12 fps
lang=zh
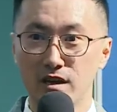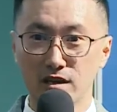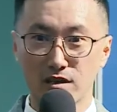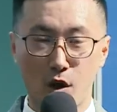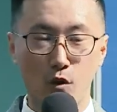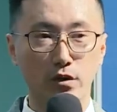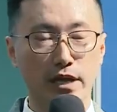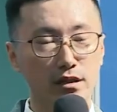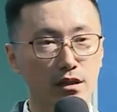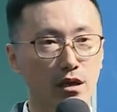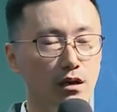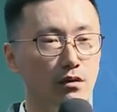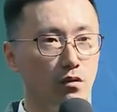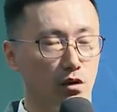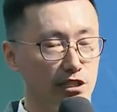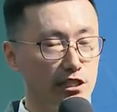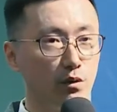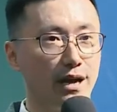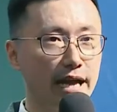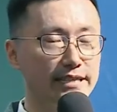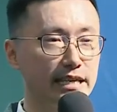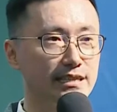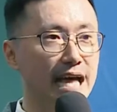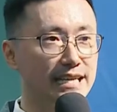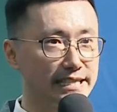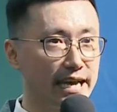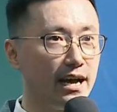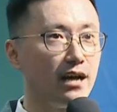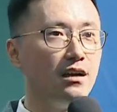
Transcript: 狗年呢，我希望来讲大家，